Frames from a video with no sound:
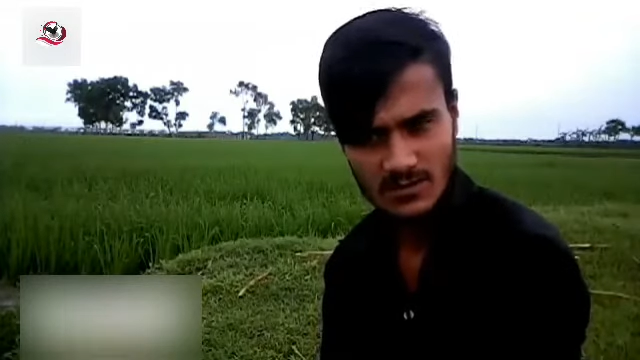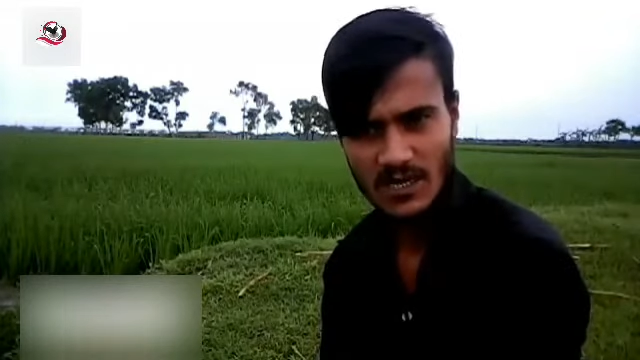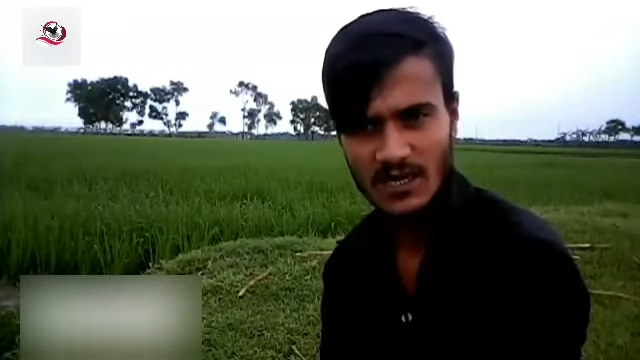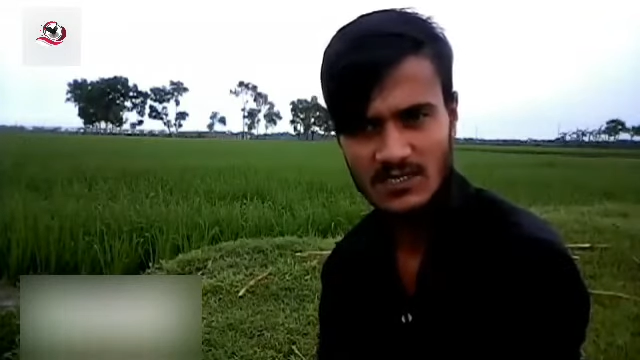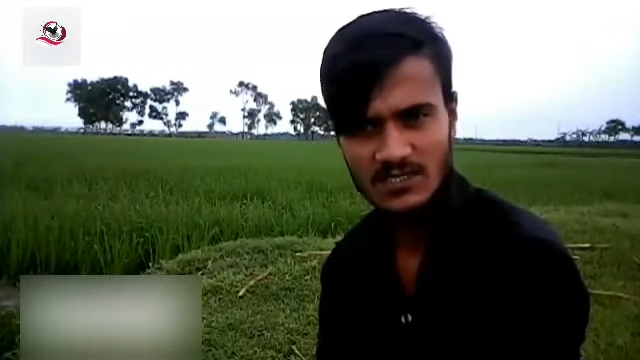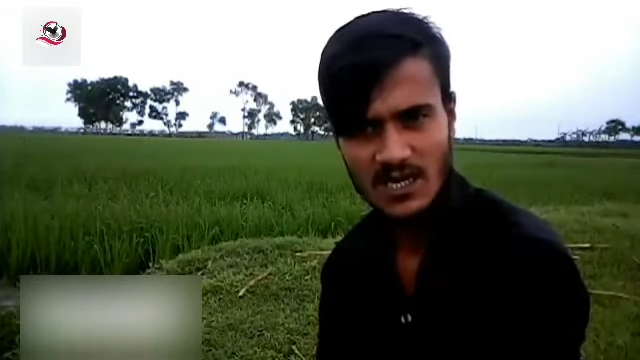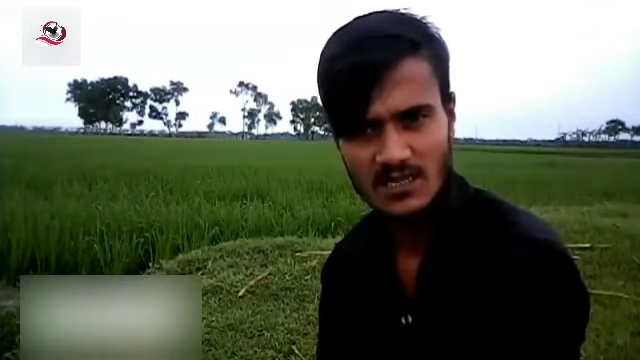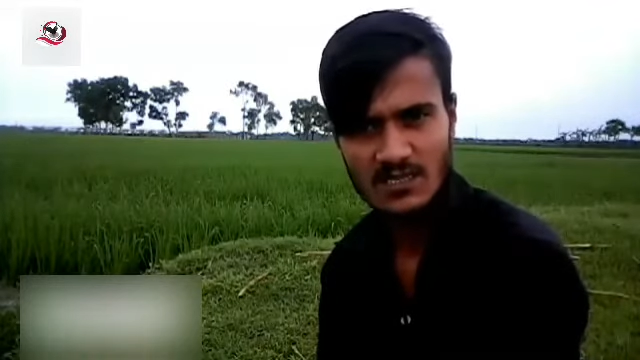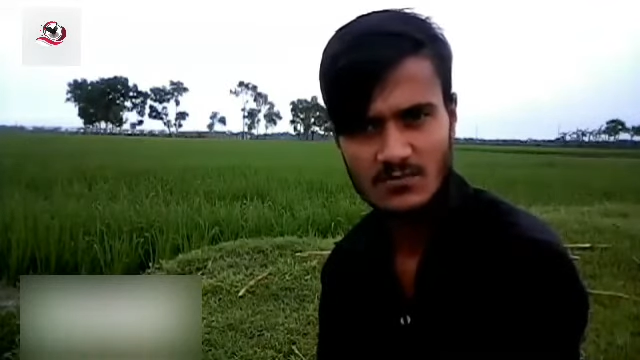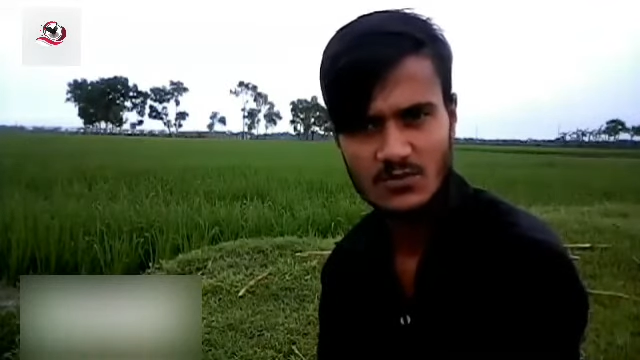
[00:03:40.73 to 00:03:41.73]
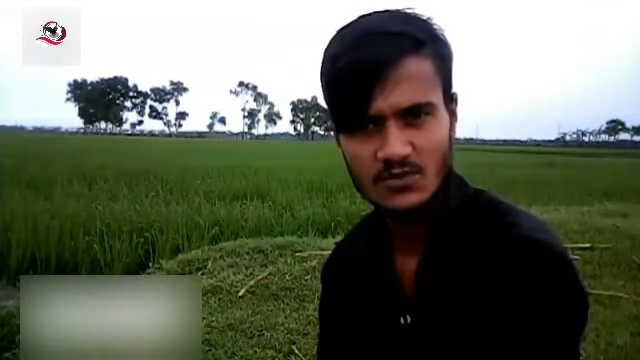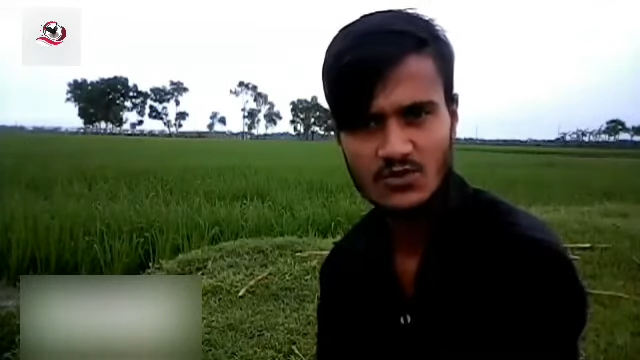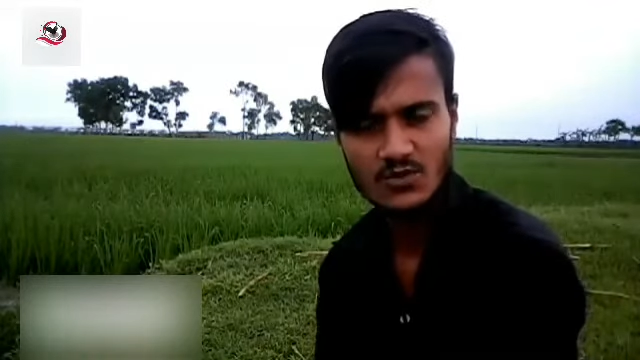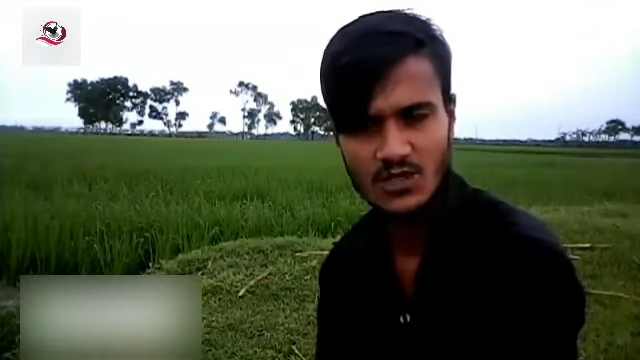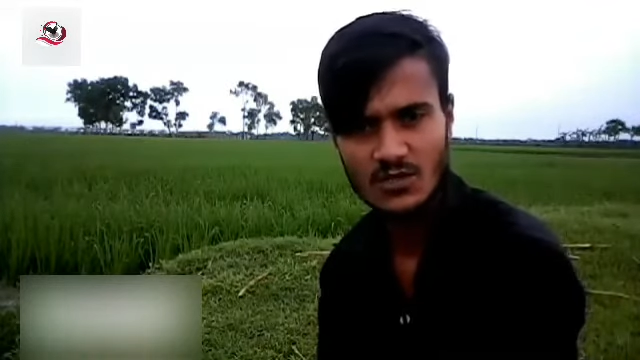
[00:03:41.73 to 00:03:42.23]
টানা চার দিন
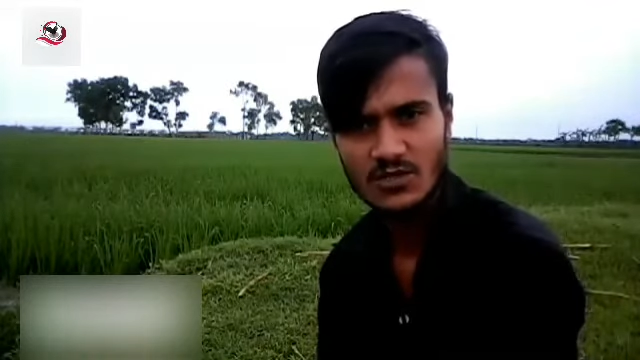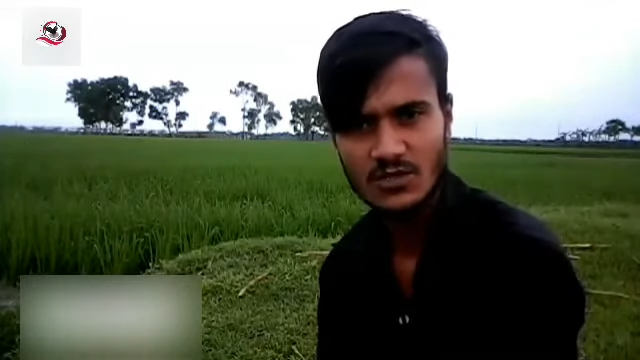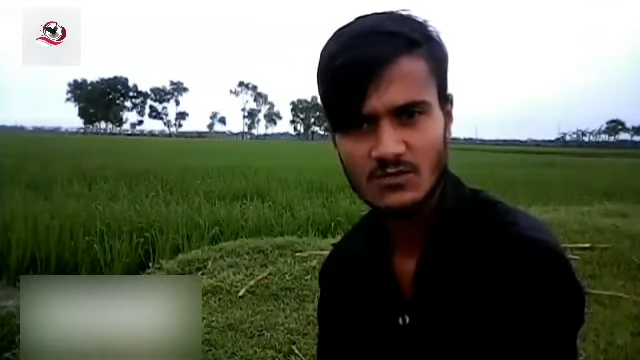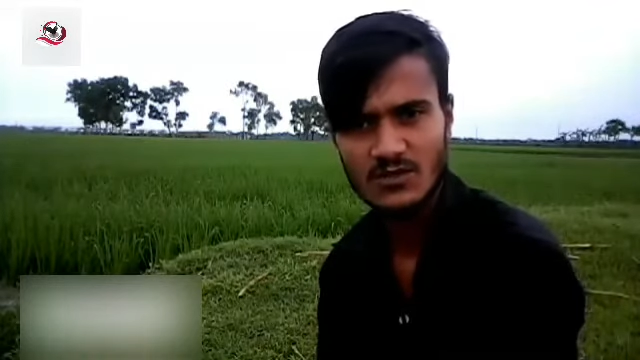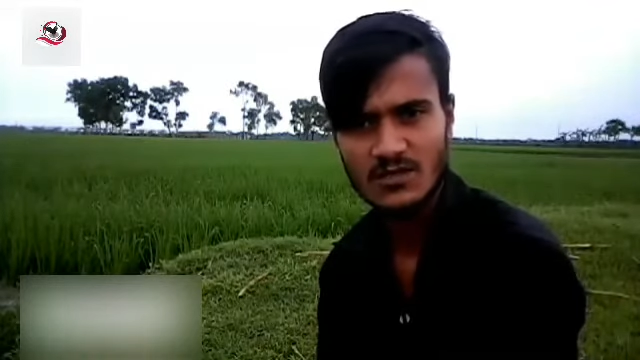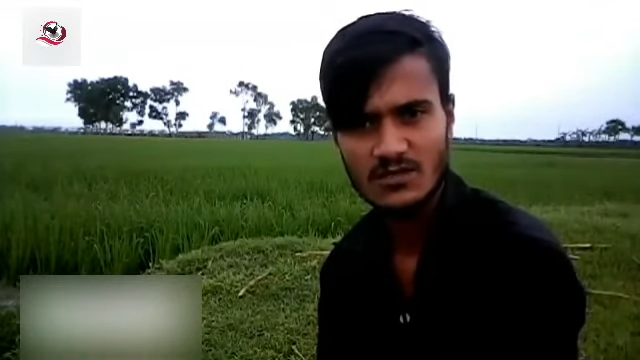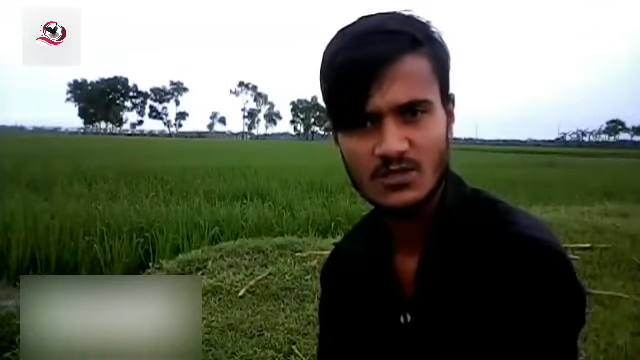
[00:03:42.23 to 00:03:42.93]
পর্যন্ত খাওয়াতে হবে